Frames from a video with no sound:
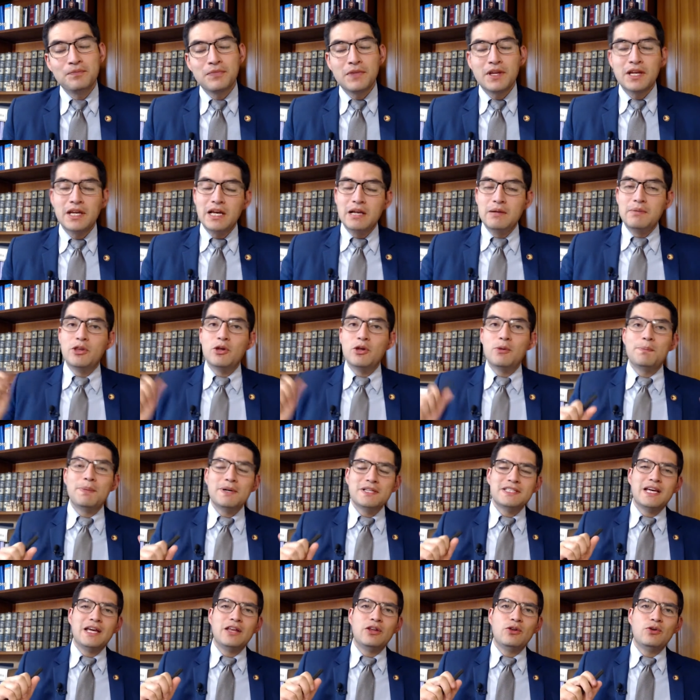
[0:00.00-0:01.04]
el video
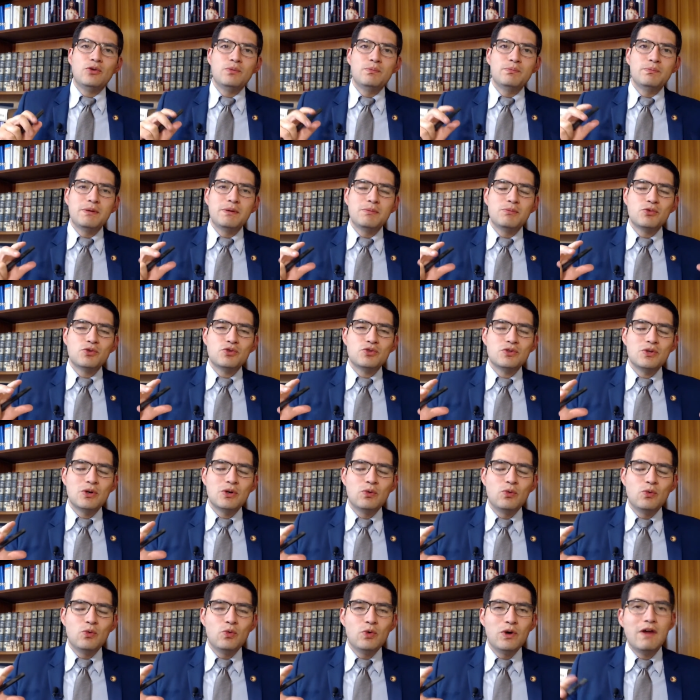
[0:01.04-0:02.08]
pasado vimos
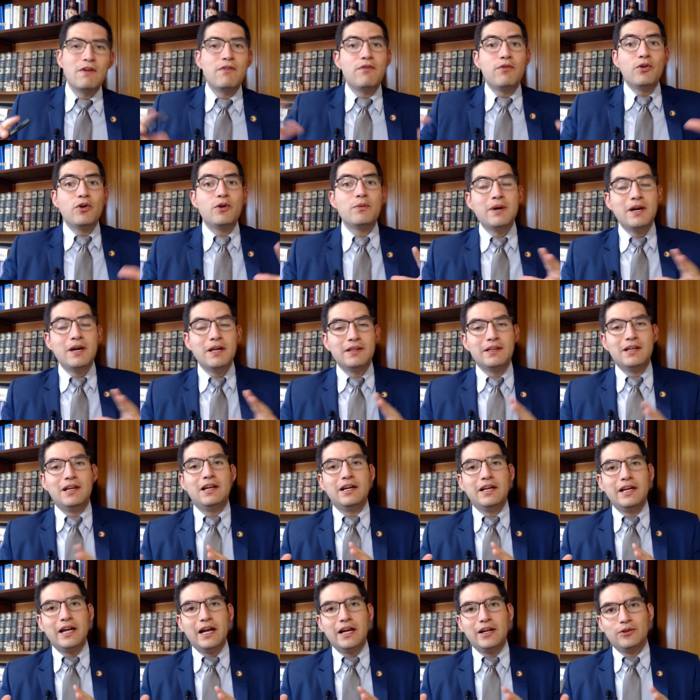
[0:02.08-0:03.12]
una forma de
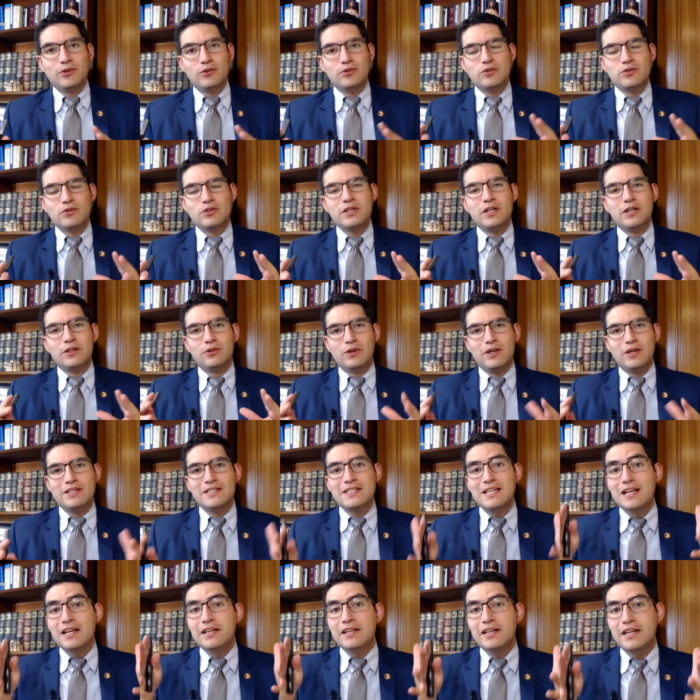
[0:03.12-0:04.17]
alegrarnos, ¿no es cierto? Que es
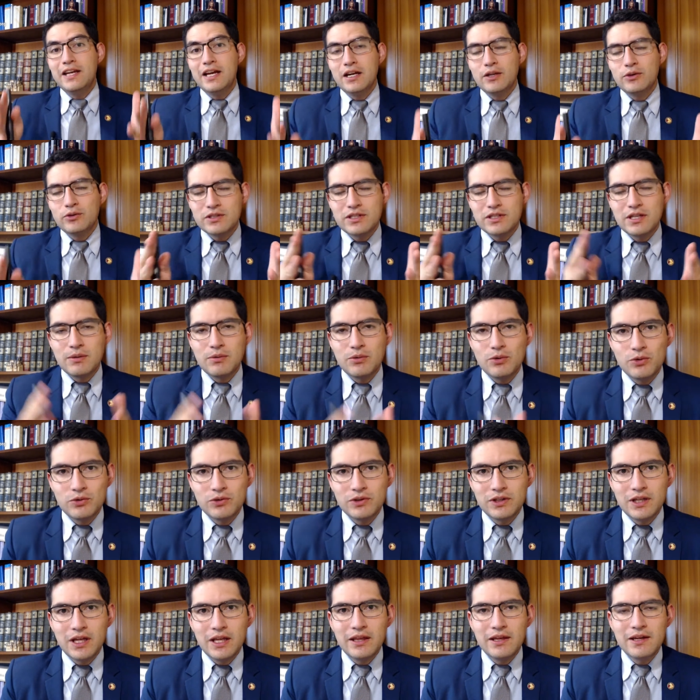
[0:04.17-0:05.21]
alinear nuestra
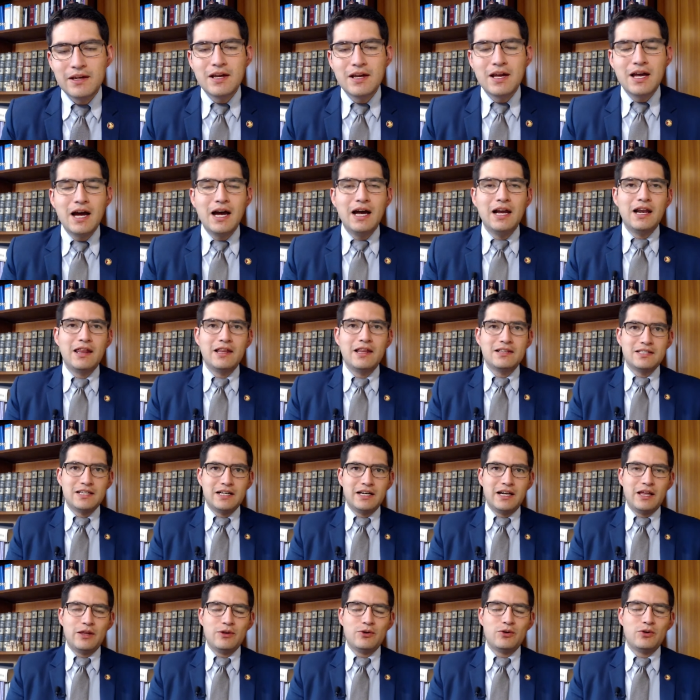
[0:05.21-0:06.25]
voluntad a la del
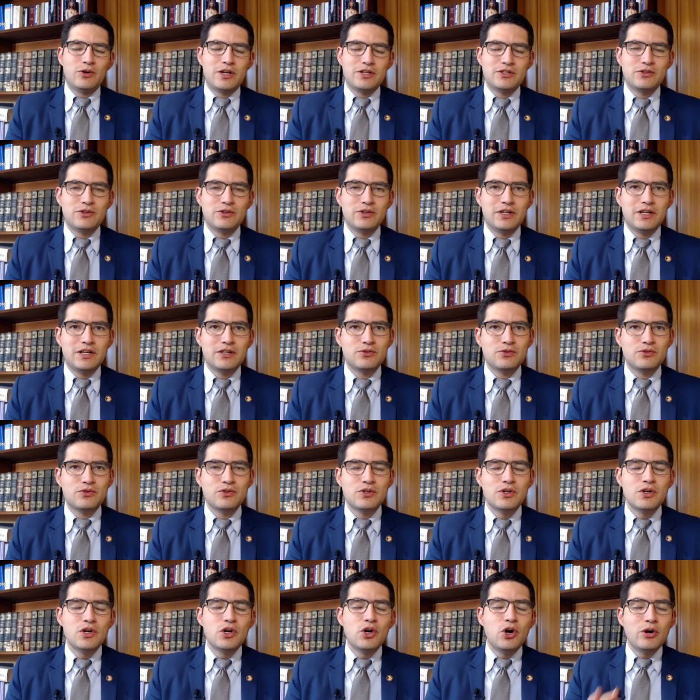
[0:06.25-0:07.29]
Sagrado Corazón de Jesús.
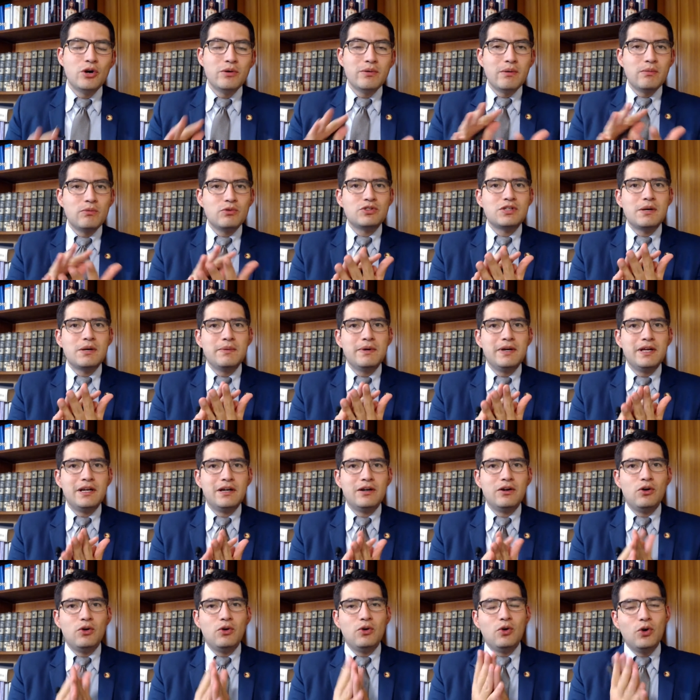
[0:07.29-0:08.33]
Hoy vamos a ver
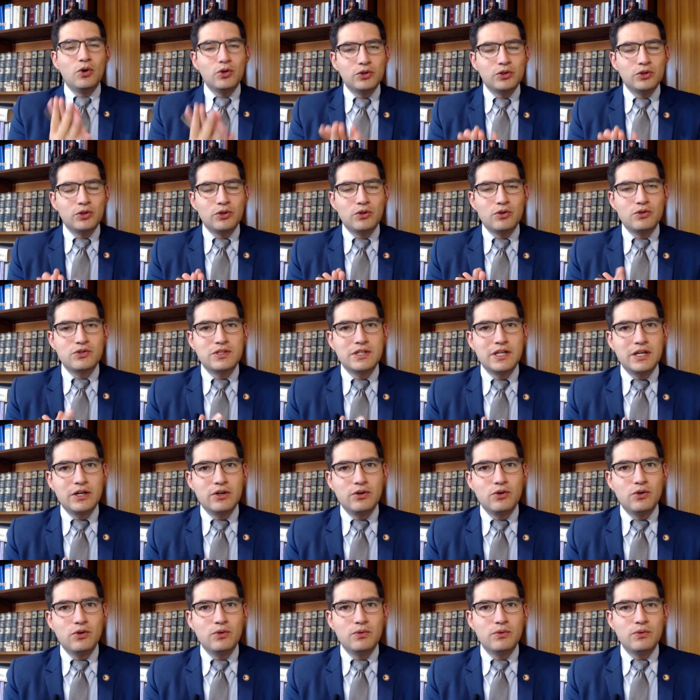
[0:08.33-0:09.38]
otro
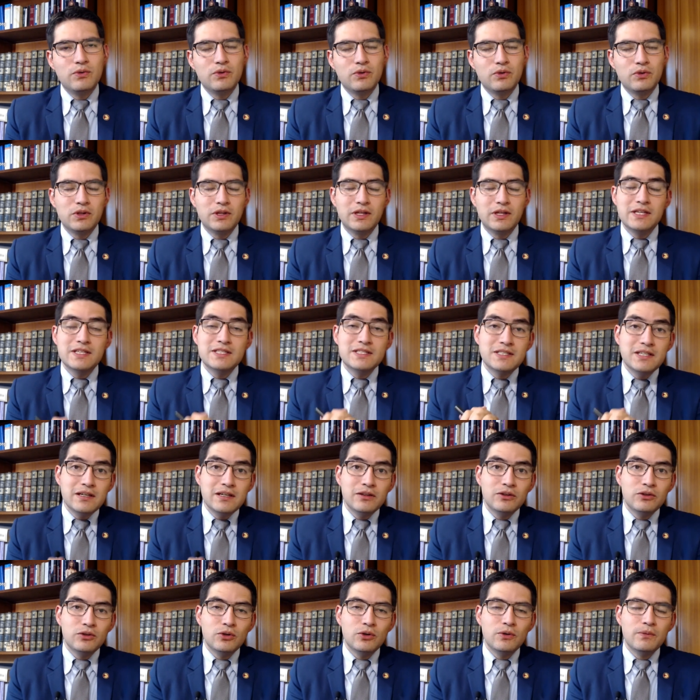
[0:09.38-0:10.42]
consejo
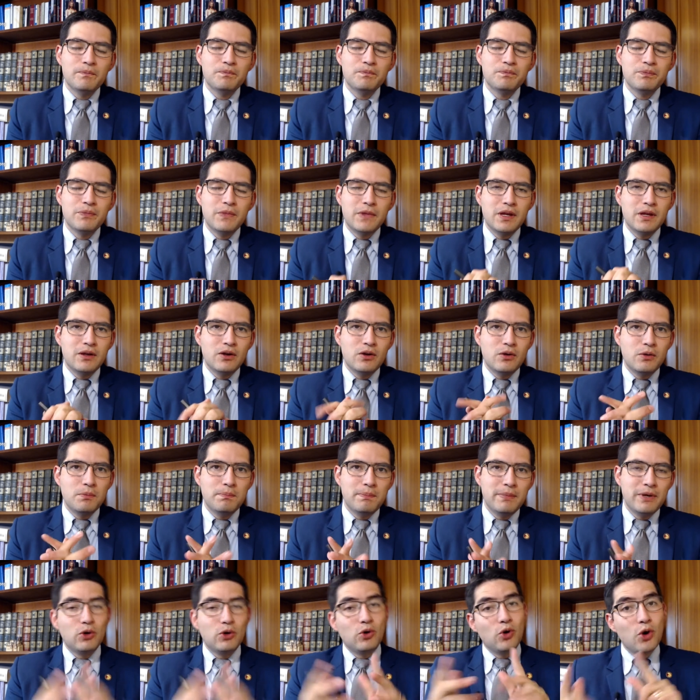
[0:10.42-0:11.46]
distinto,
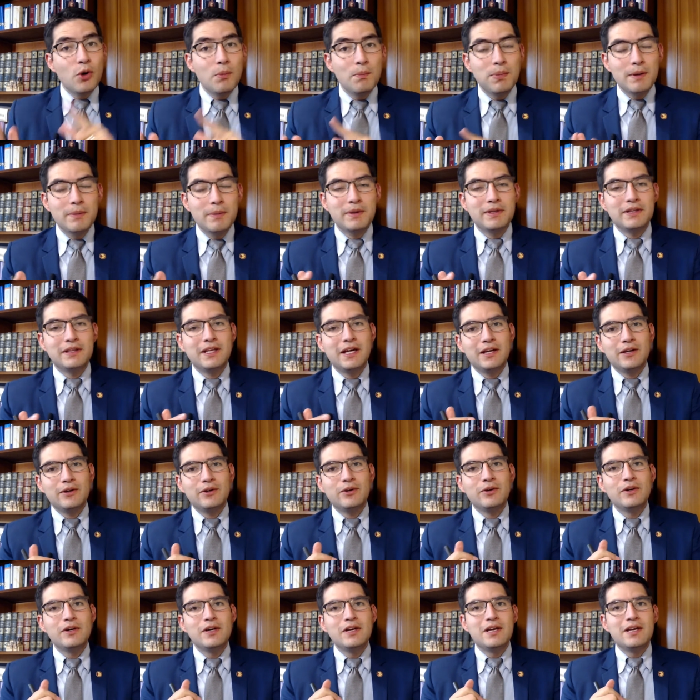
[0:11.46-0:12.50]
pero complementario,
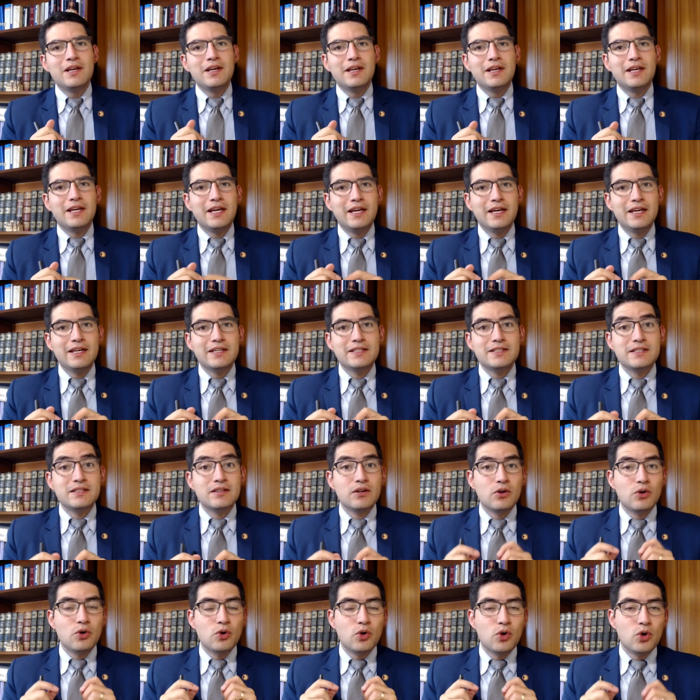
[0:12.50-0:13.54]
que es
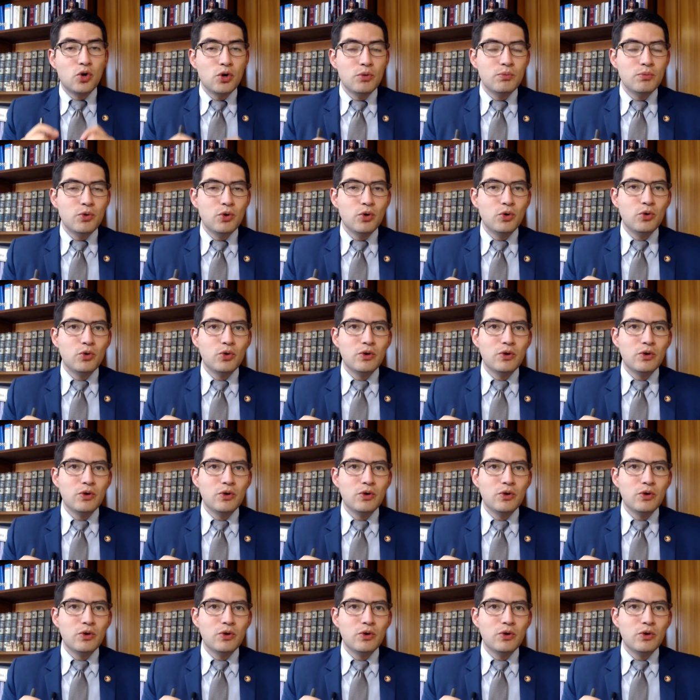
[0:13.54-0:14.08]
cómo,